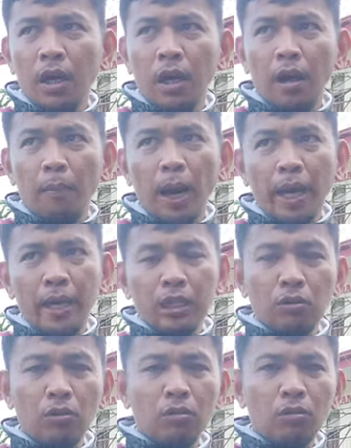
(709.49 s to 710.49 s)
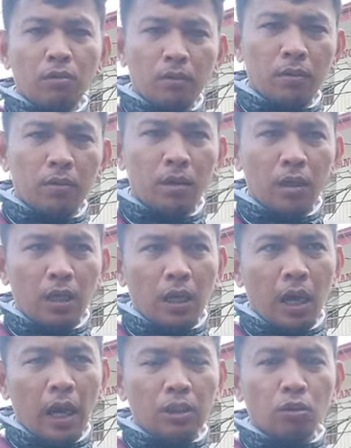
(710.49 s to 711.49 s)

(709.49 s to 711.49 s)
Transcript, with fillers: Uh, bahin atong uh, ah,